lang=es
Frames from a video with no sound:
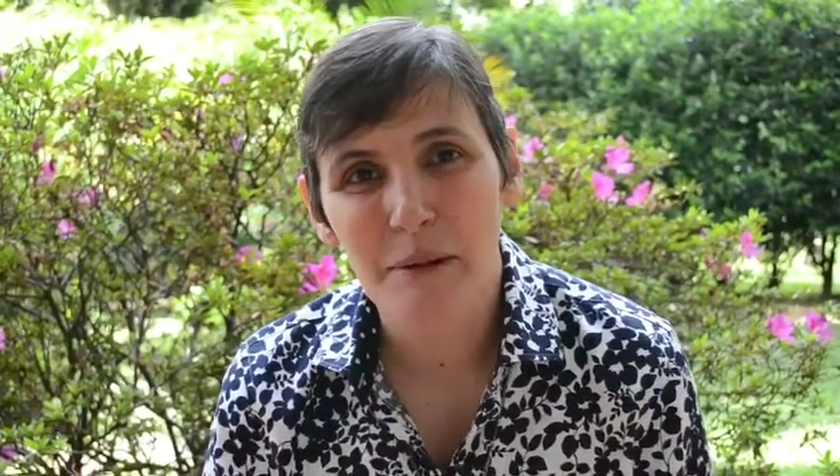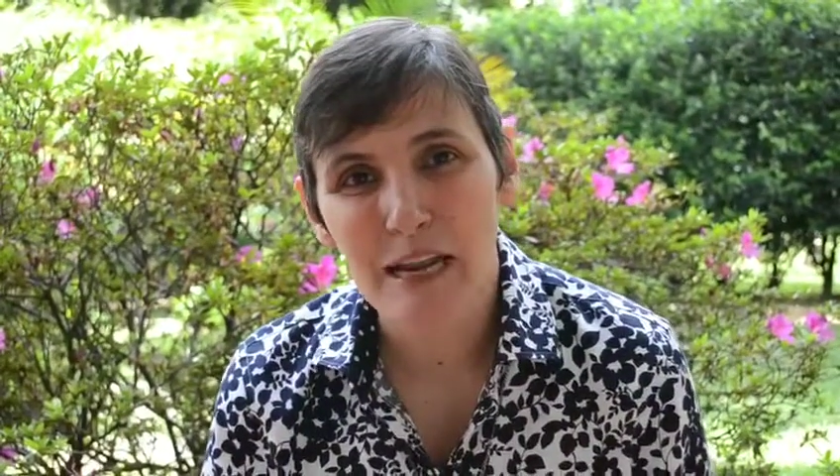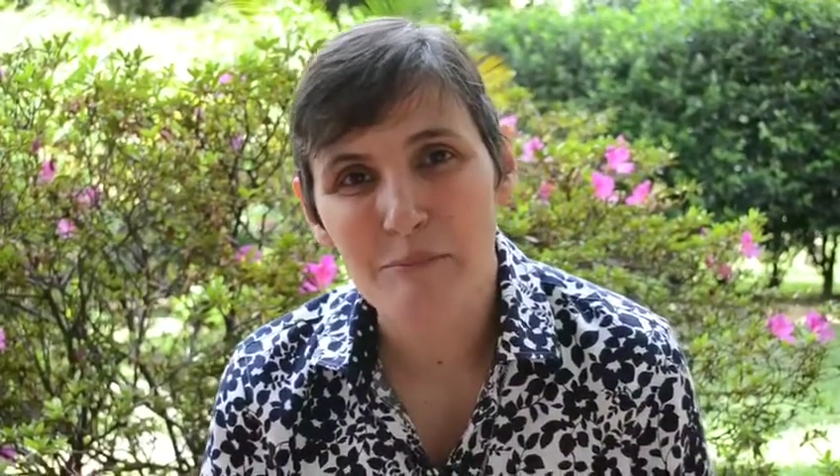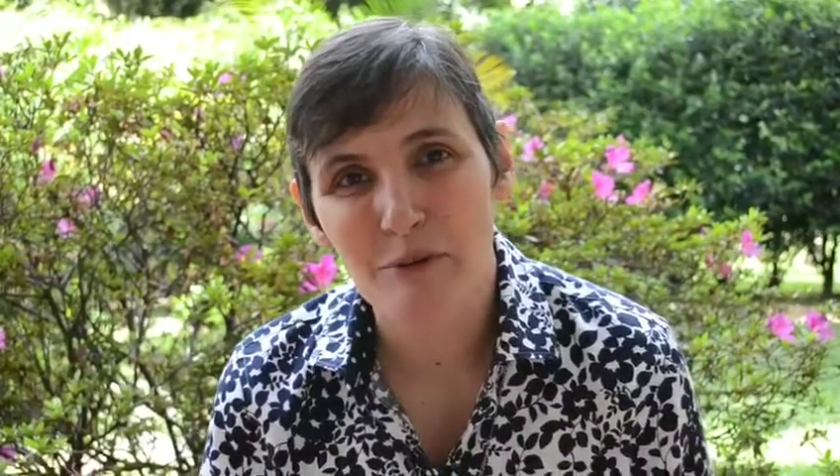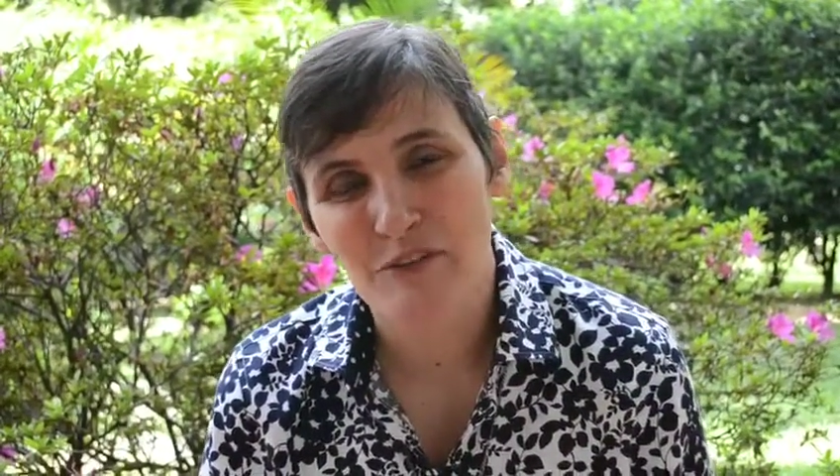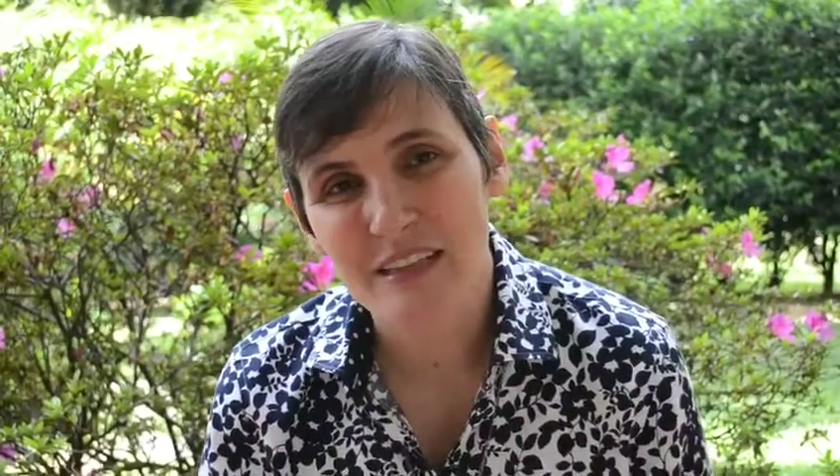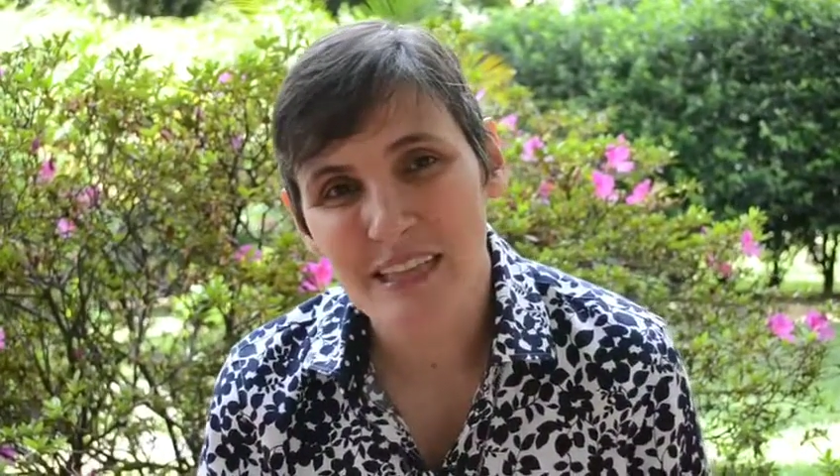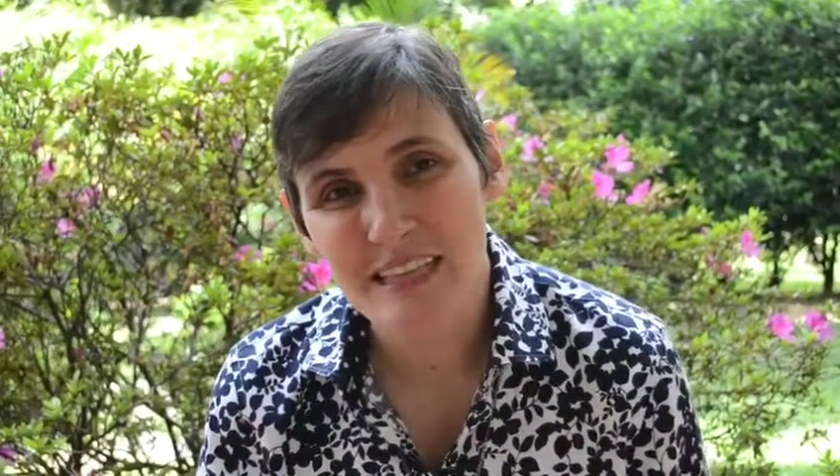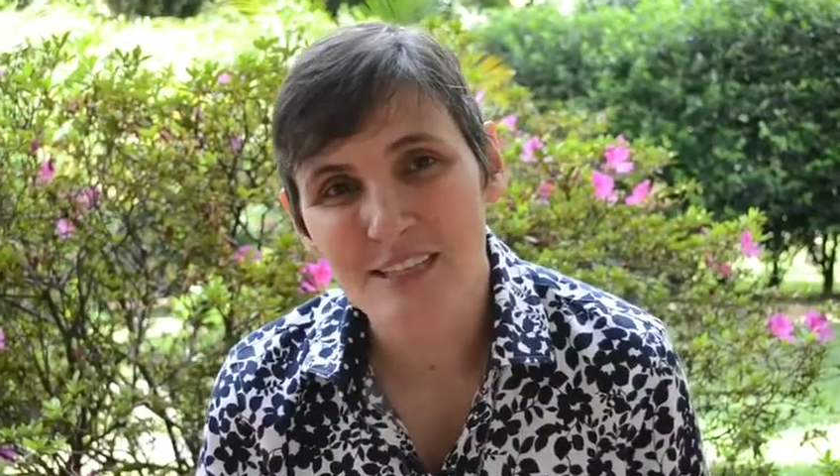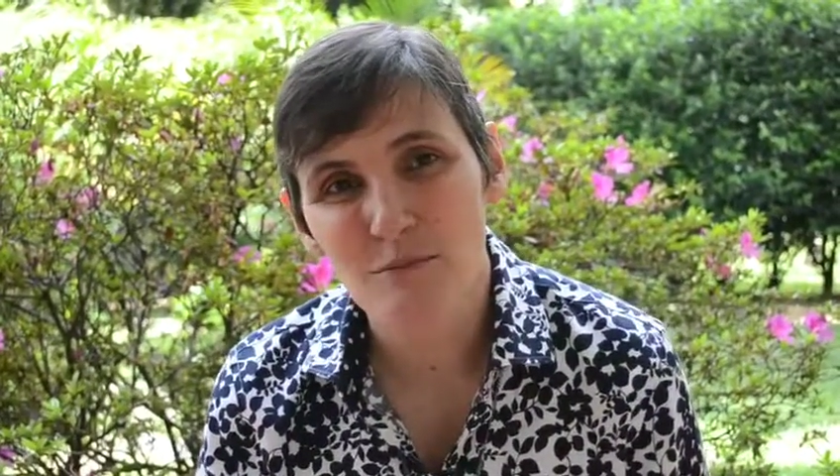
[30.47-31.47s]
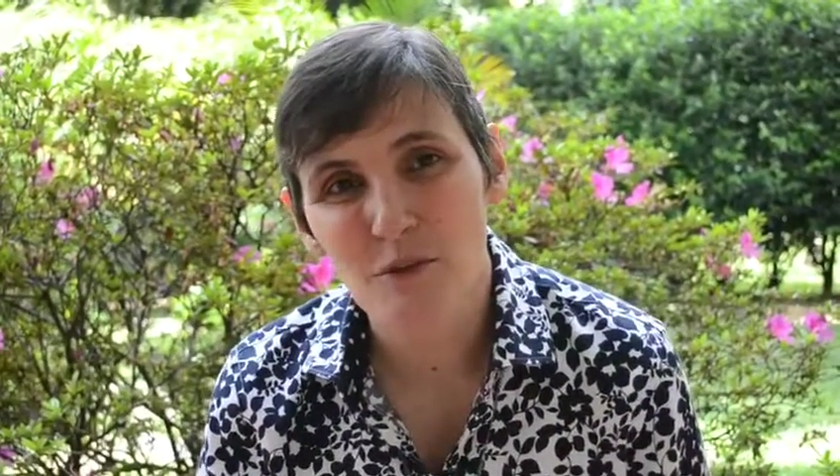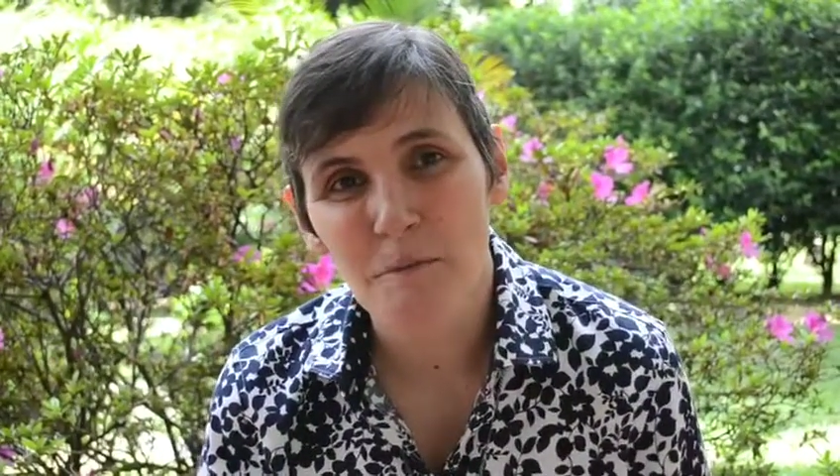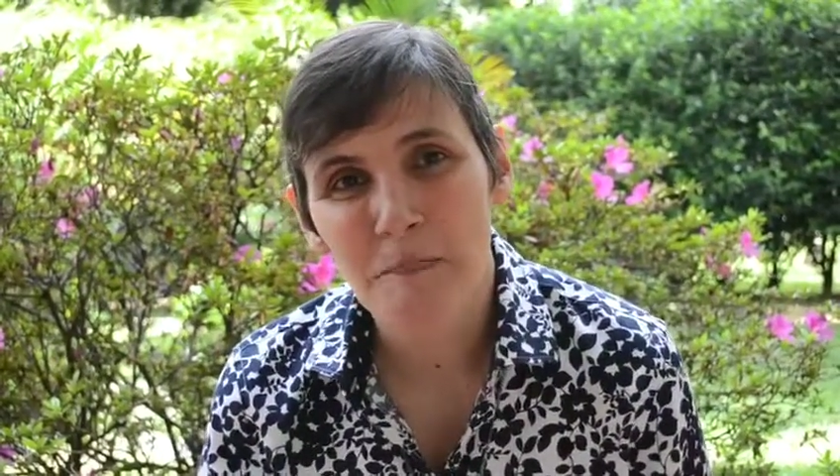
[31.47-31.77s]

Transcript: para el profetismo.